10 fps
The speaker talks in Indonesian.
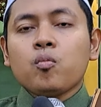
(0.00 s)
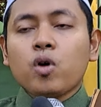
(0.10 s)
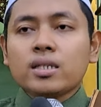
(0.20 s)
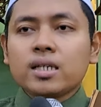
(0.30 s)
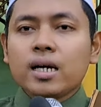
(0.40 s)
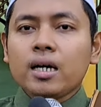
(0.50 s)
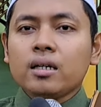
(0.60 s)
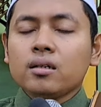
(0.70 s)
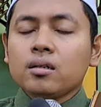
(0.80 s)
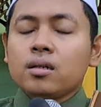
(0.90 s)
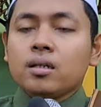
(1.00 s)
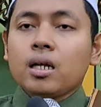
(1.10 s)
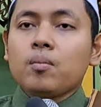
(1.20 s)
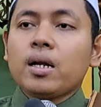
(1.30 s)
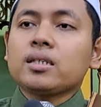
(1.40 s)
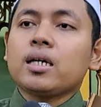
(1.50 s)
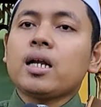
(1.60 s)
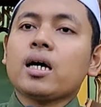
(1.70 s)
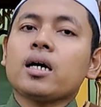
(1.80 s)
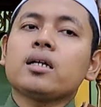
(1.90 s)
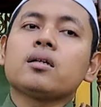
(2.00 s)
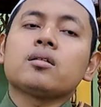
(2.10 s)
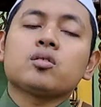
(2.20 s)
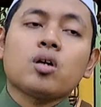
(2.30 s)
puasa dan melaksanakan